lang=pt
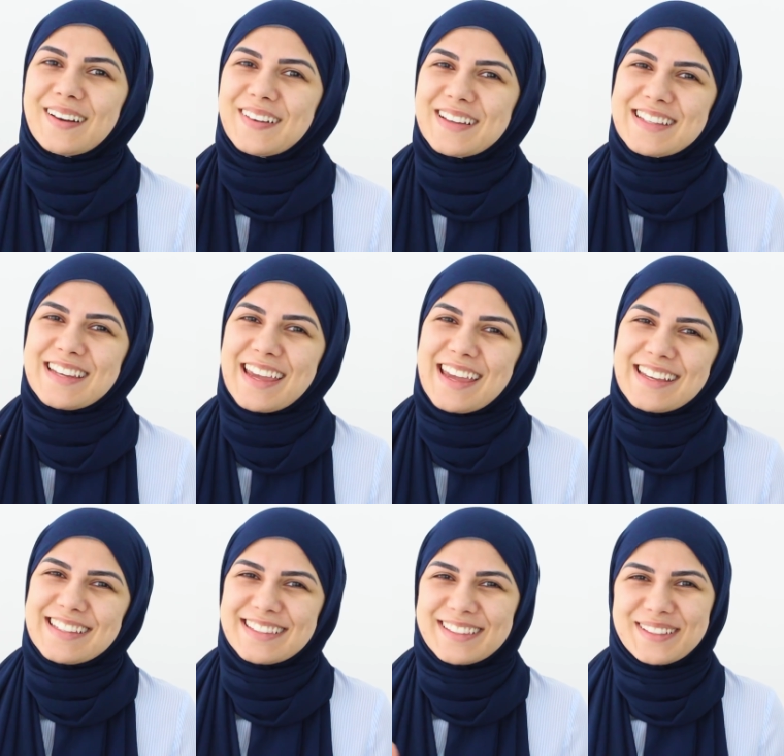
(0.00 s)
Oi
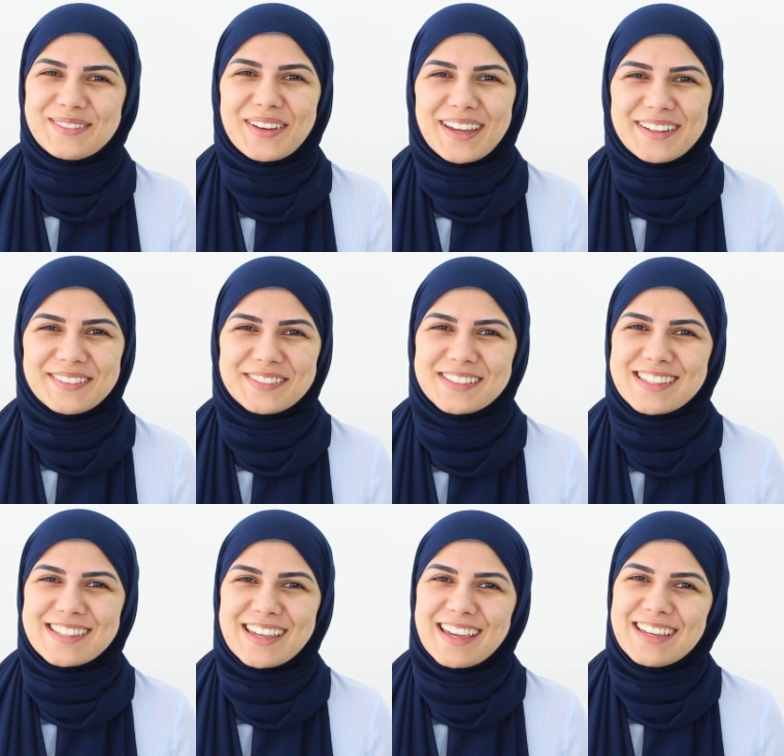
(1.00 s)
gente, tudo bem com
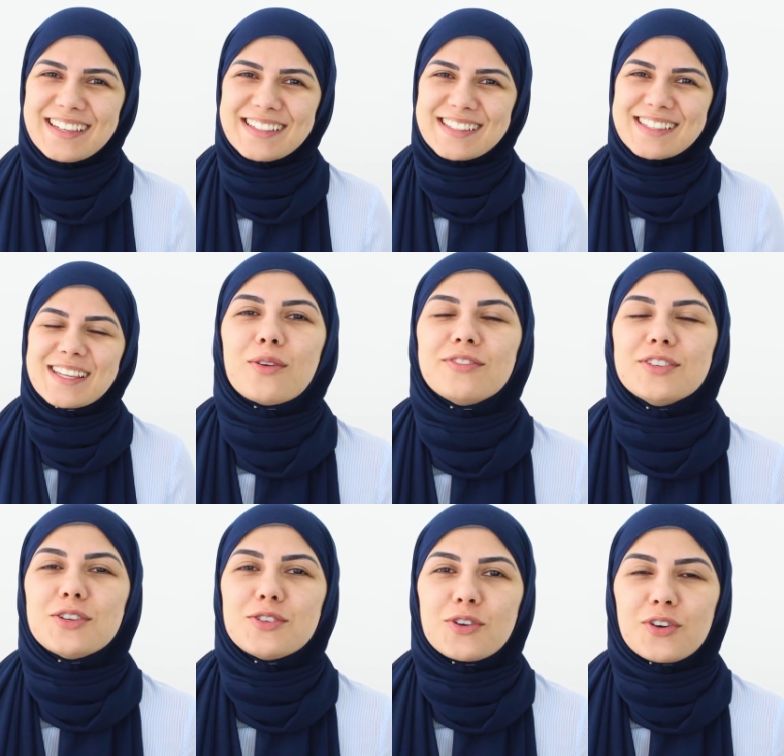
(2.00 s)
vocês? No
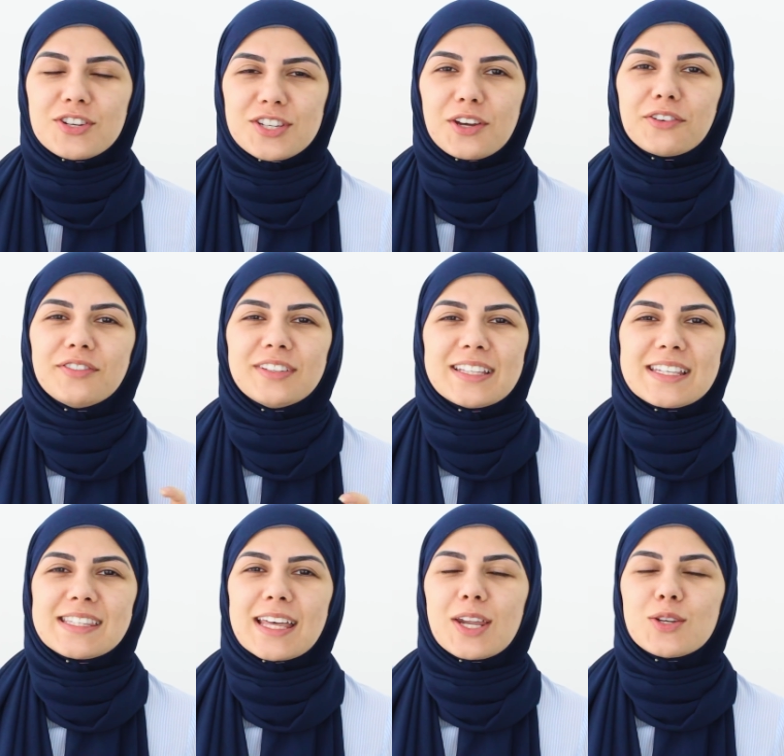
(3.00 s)
vídeo de hoje eu vim
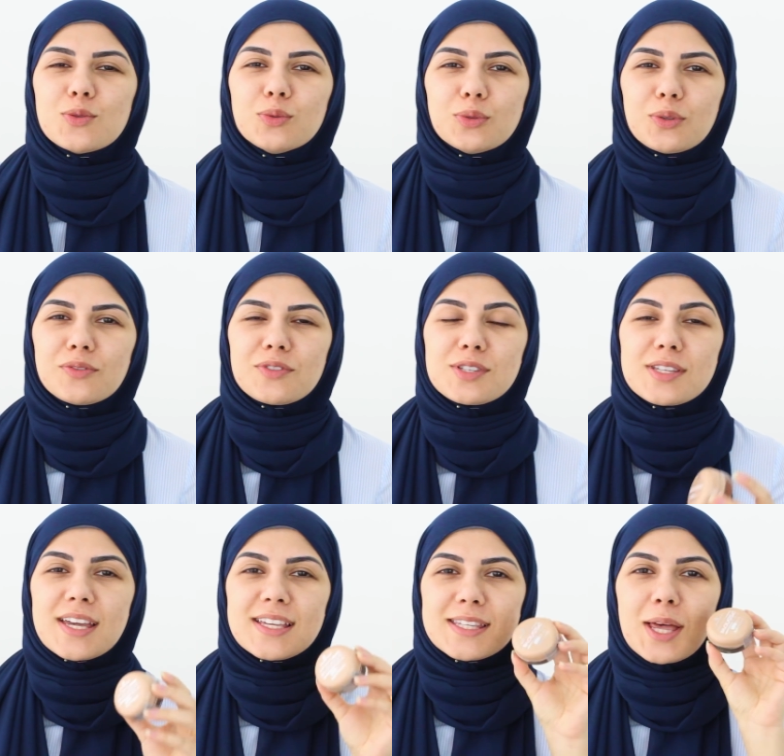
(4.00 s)
testar junto com
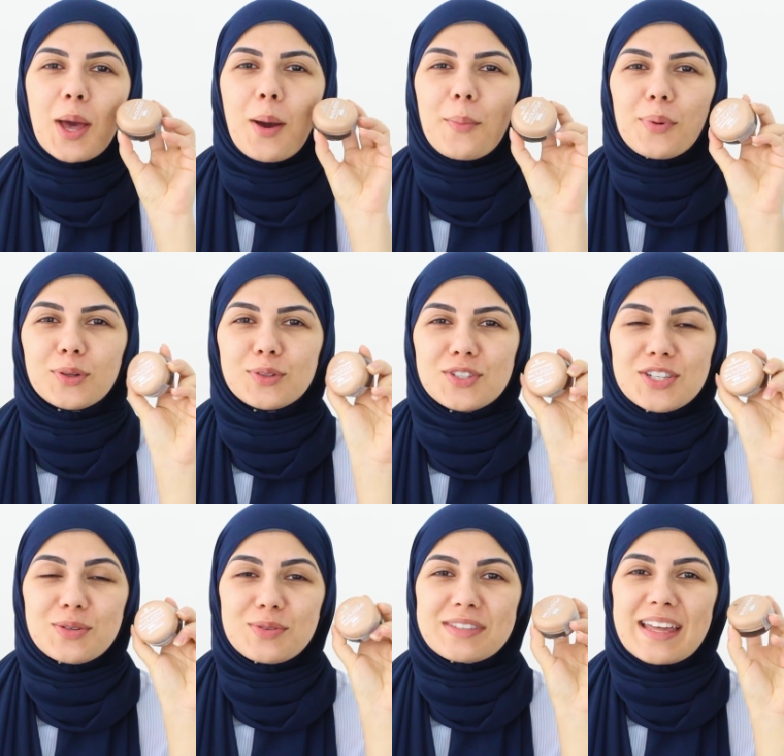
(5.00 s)
vocês
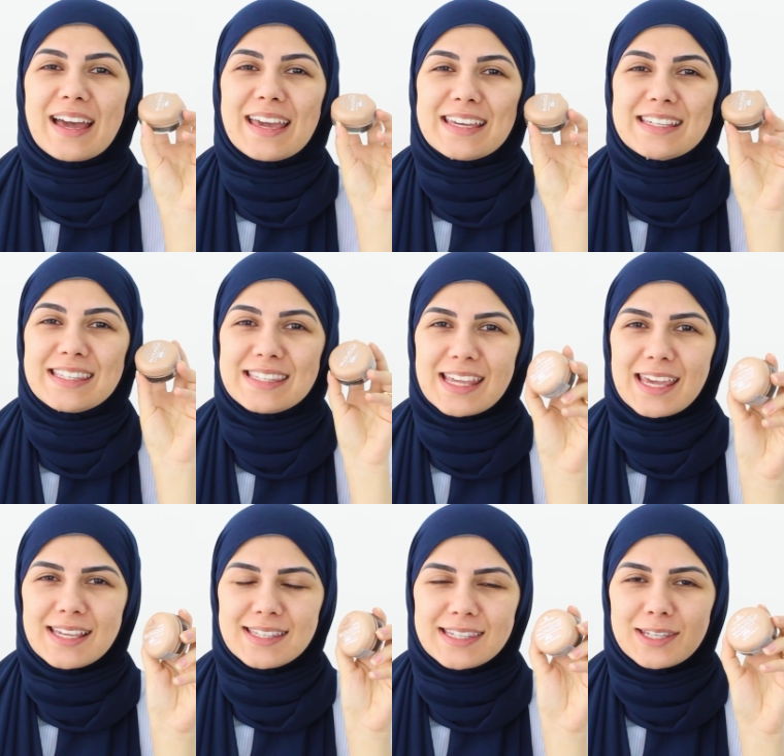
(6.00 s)
produtinhos da
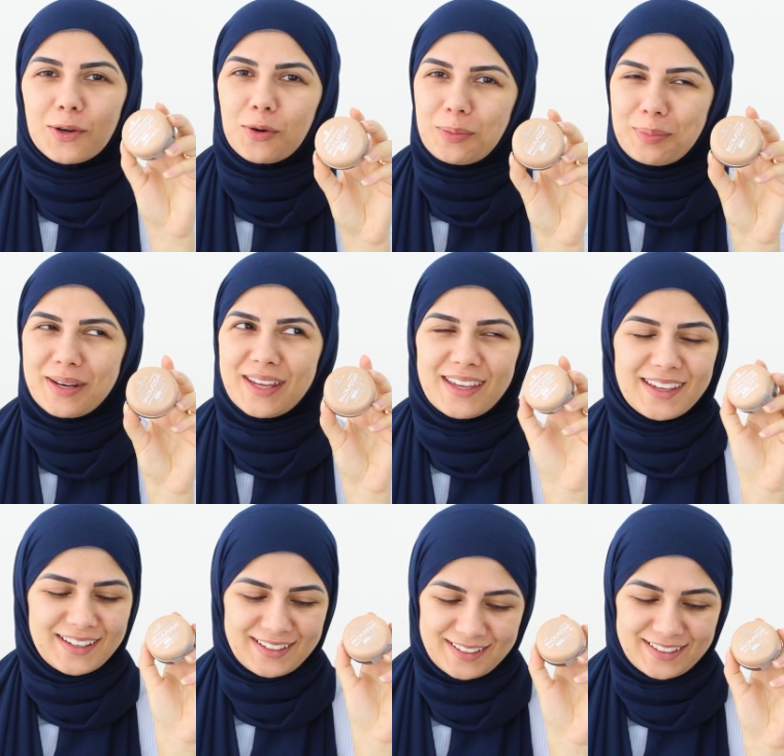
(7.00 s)
Essence que eu
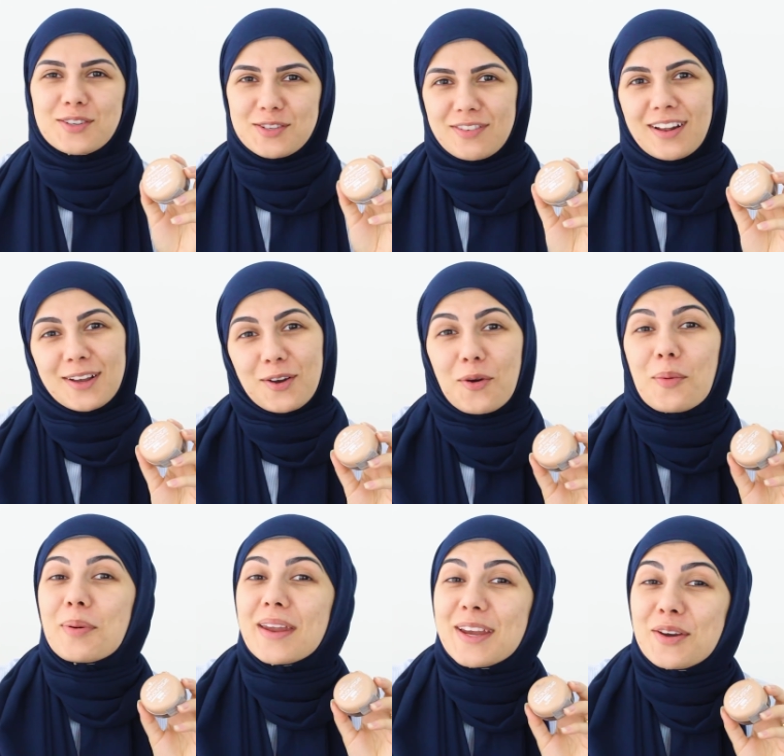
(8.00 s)
comprei. Vou te falar que eu
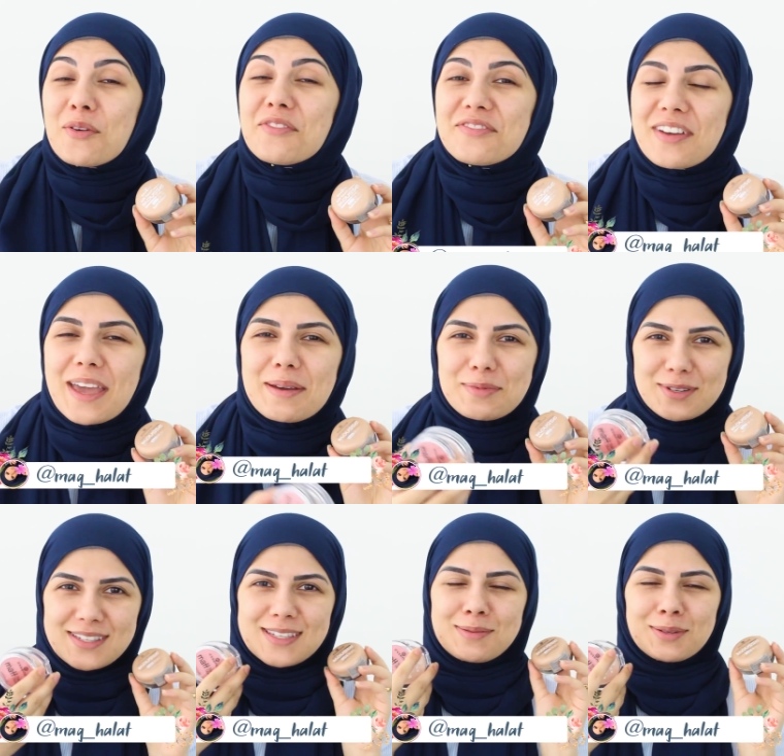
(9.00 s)
comprei em novembro
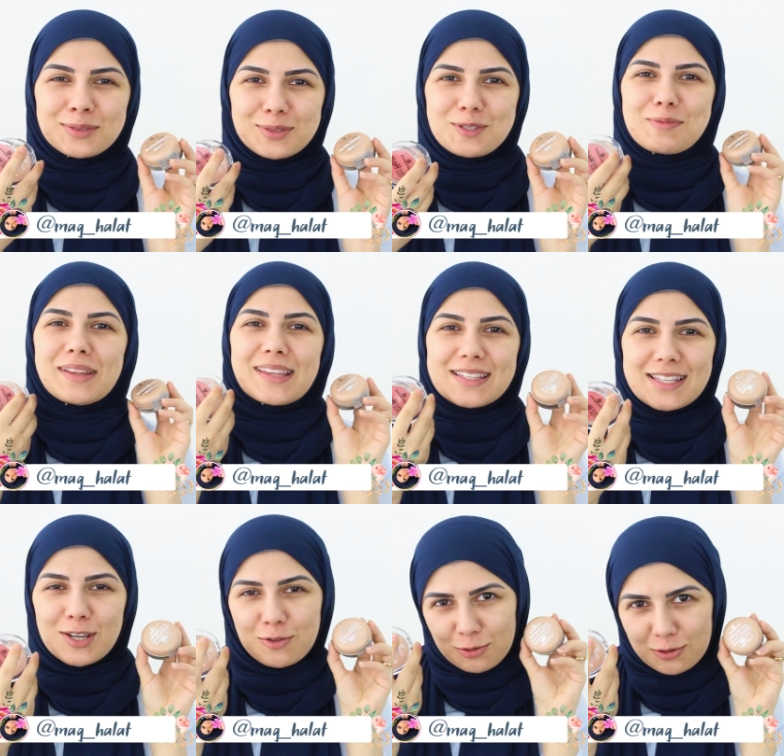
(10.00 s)
esses produtos pra
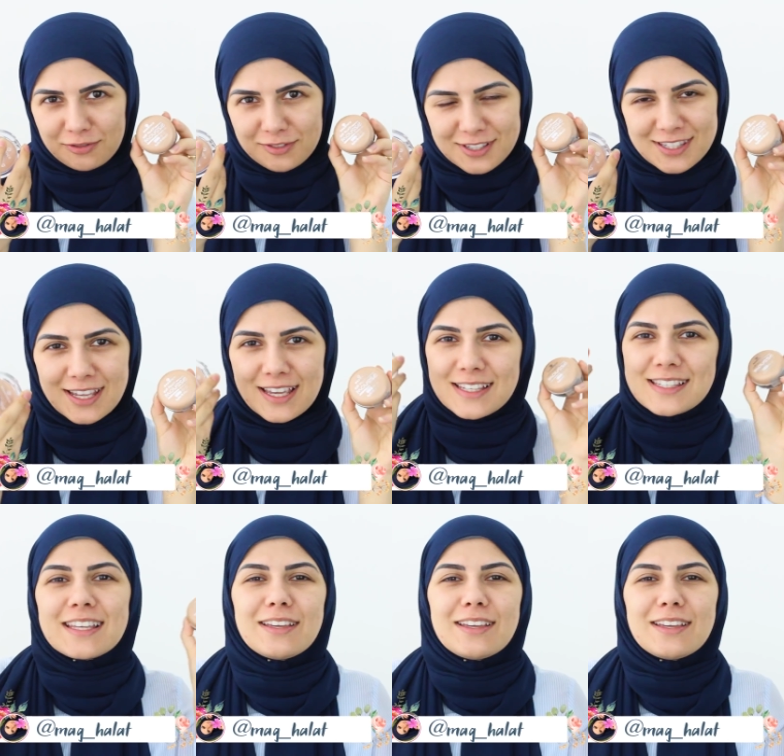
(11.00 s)
testar junto com vocês